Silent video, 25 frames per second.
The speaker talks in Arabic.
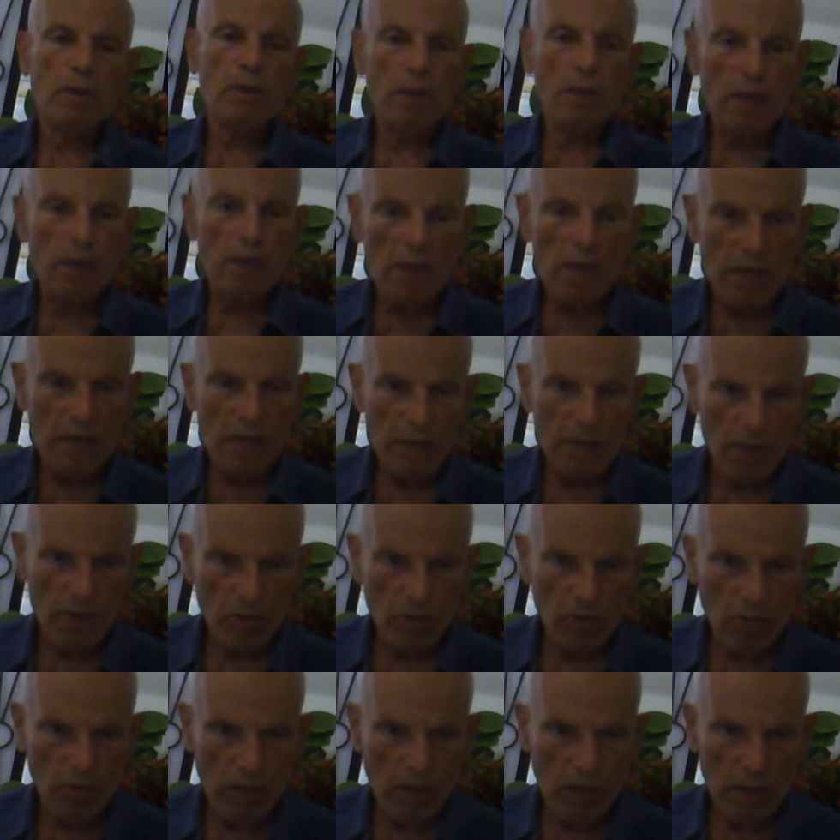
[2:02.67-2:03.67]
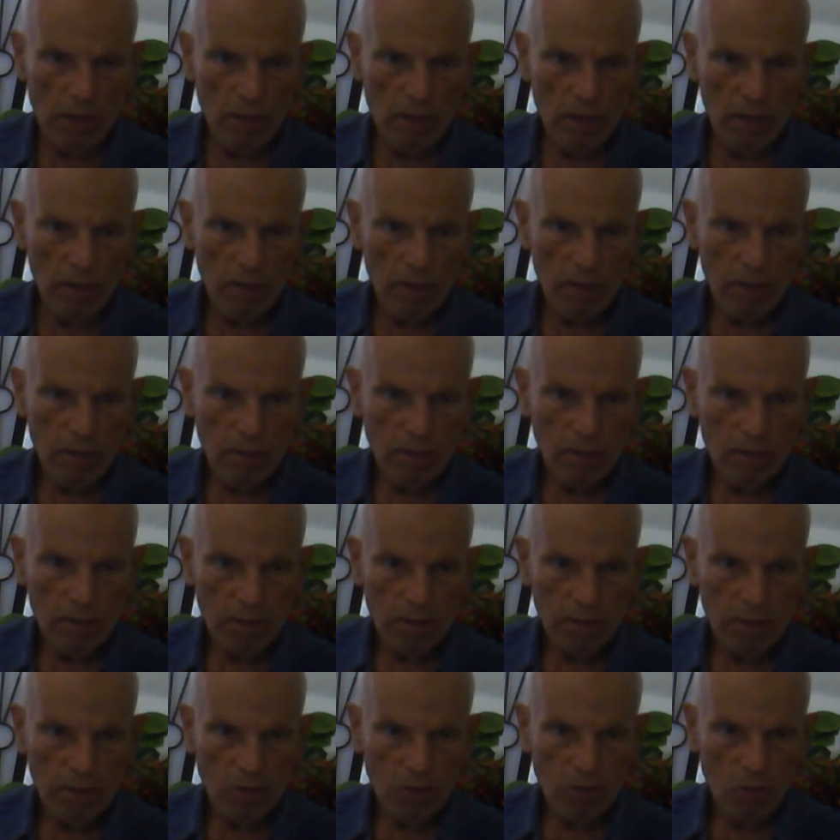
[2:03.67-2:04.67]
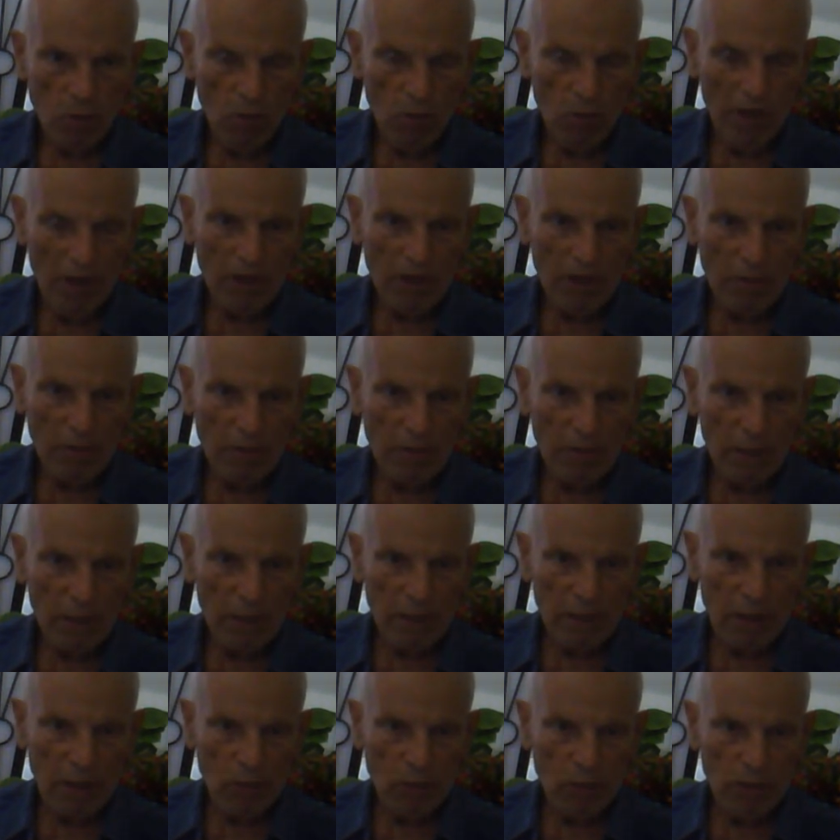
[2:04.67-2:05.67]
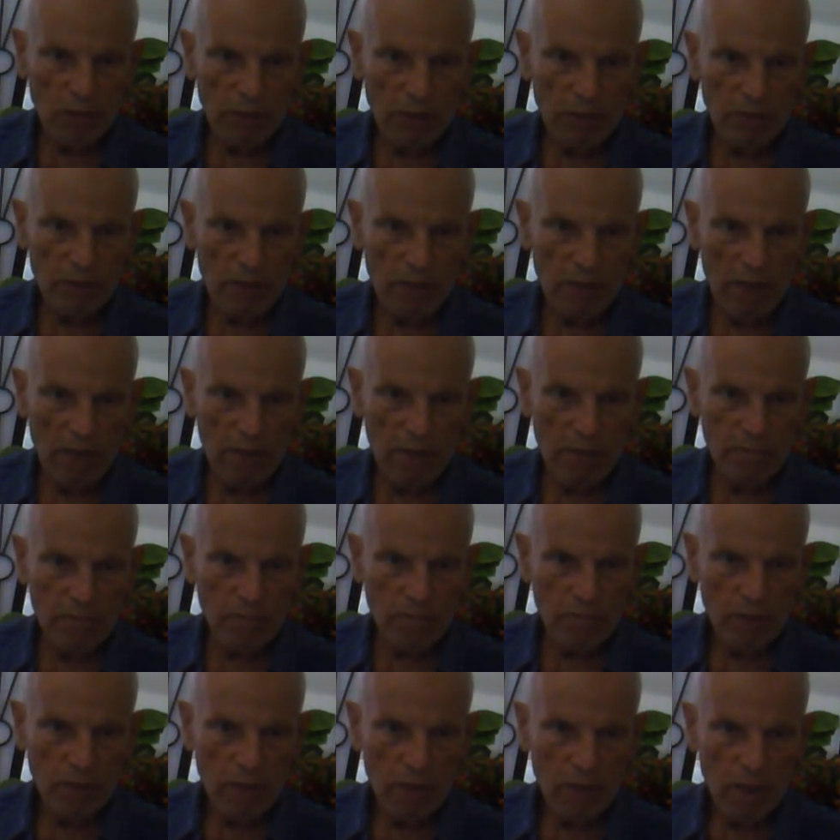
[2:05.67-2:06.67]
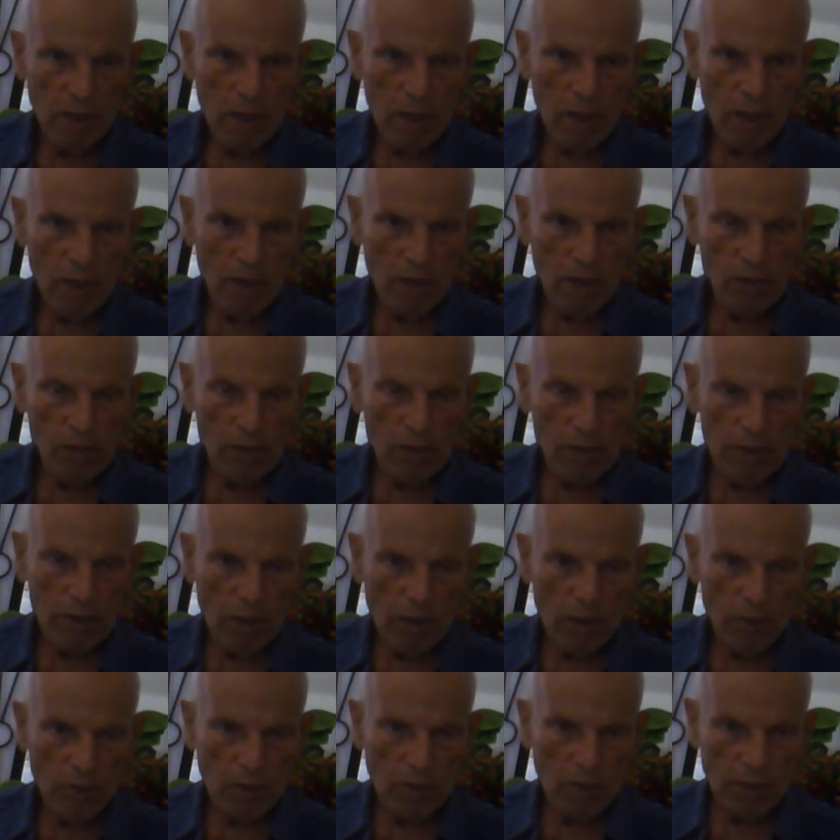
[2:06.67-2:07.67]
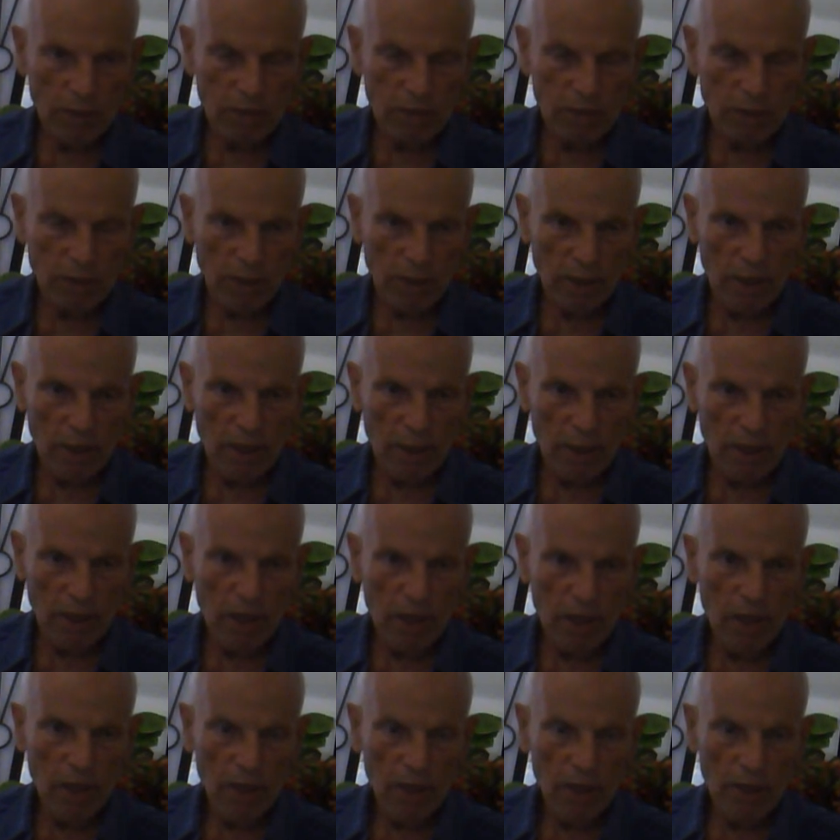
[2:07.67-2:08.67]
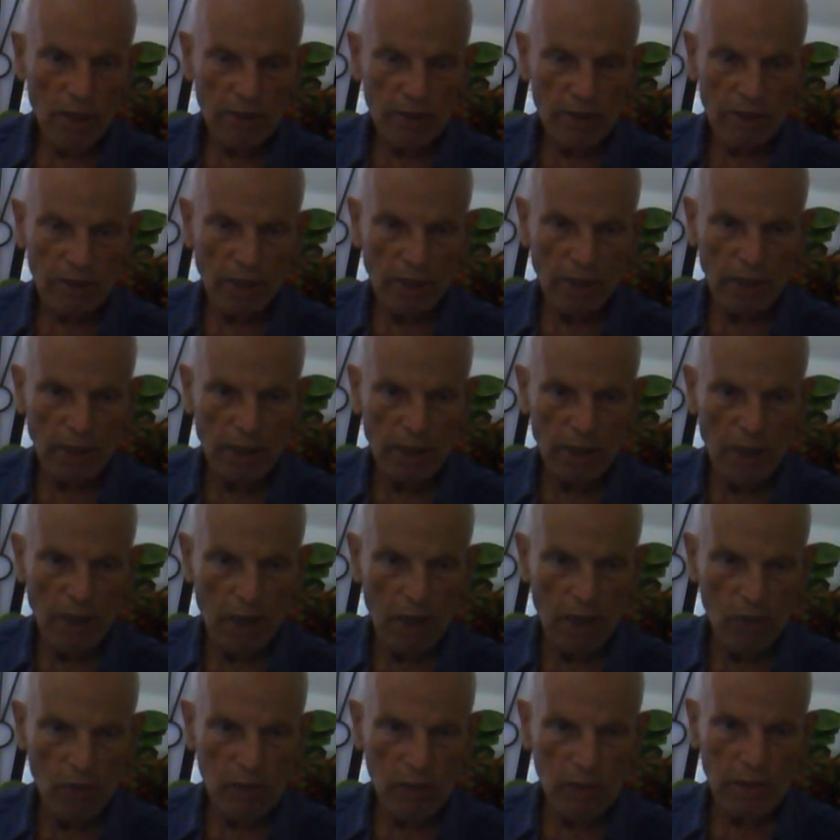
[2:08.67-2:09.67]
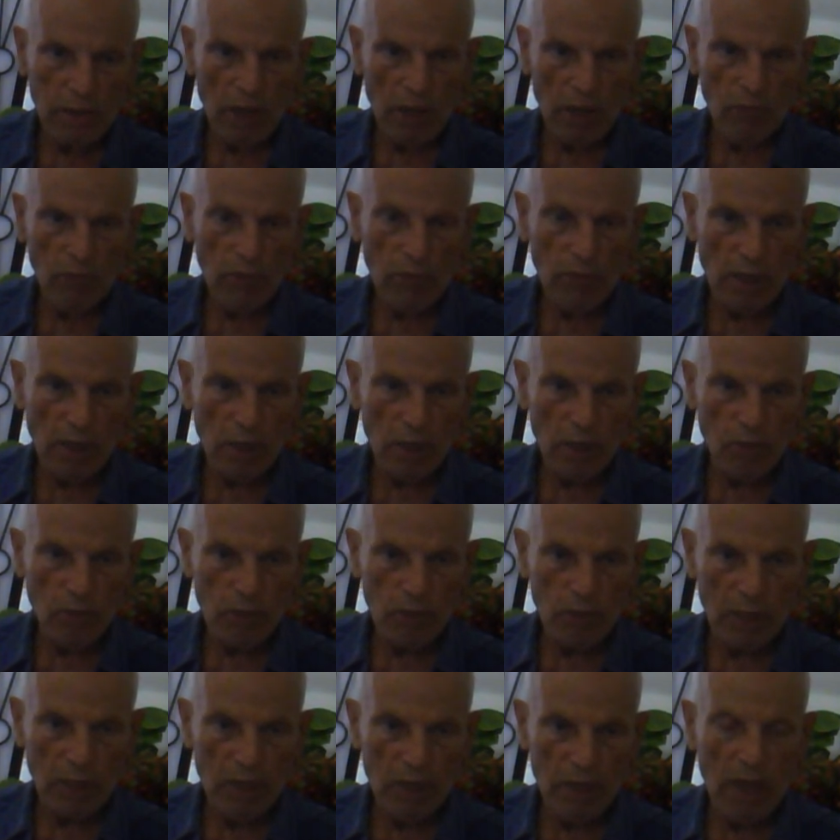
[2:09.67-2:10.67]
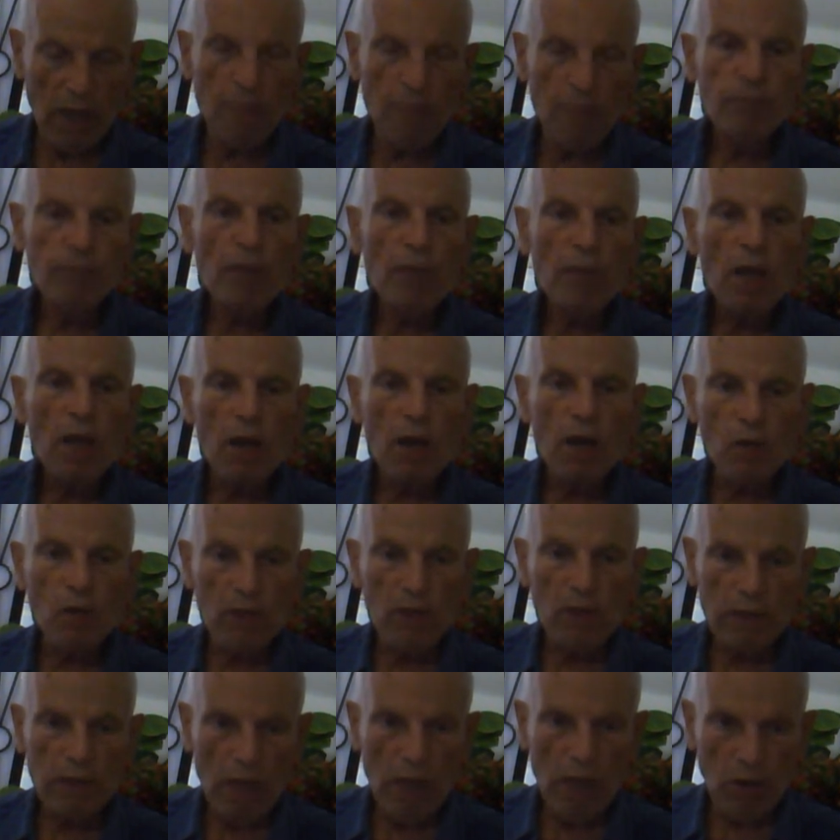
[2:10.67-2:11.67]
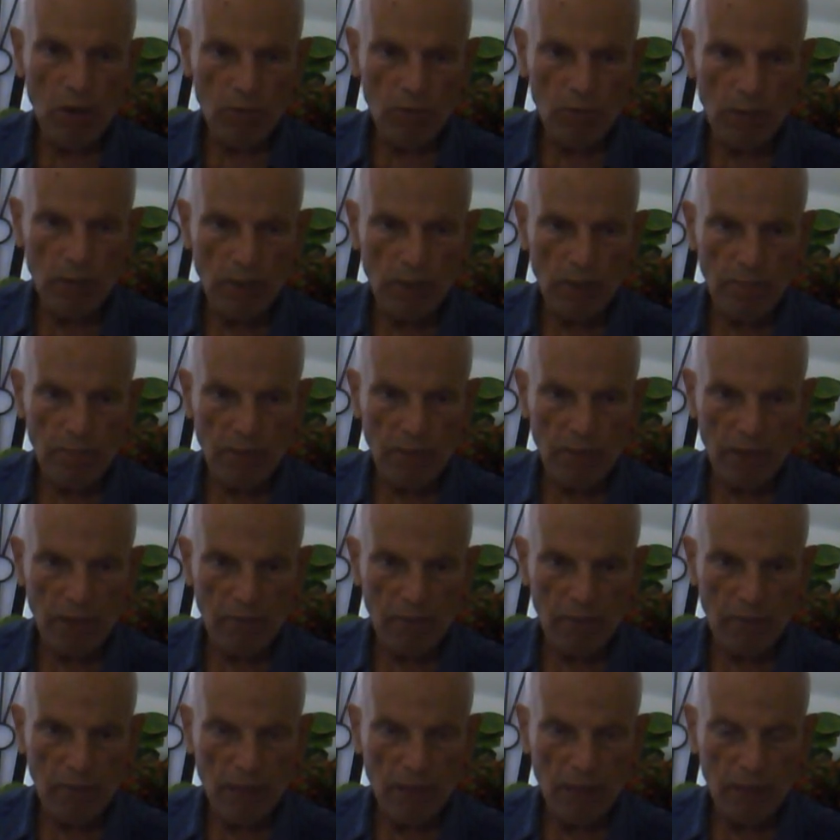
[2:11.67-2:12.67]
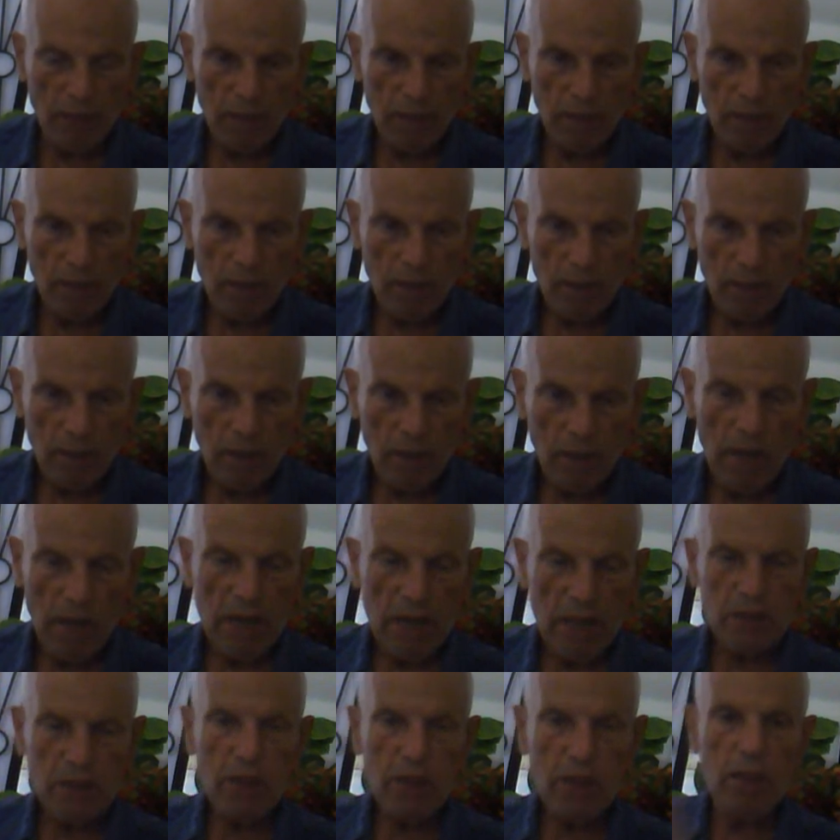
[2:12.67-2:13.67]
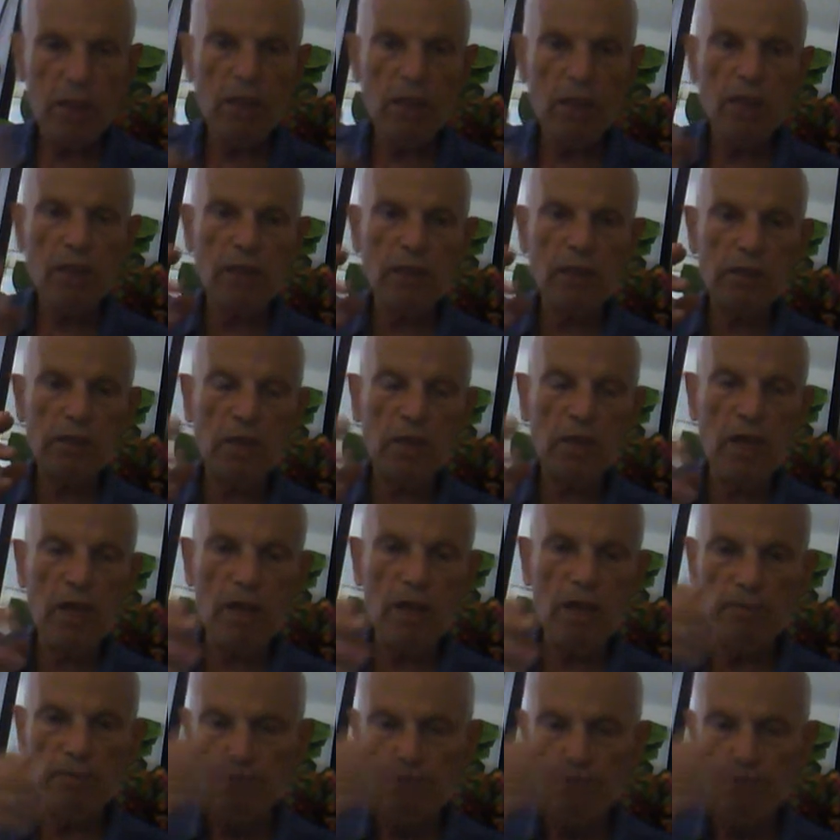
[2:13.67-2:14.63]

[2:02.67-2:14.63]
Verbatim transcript: هذا هو واقع من يدعم الإسلام أو يدعون نصرانية نصرانية أو يدعون اليهودية أو يدعون الإبراهيمية حاشا للإسلام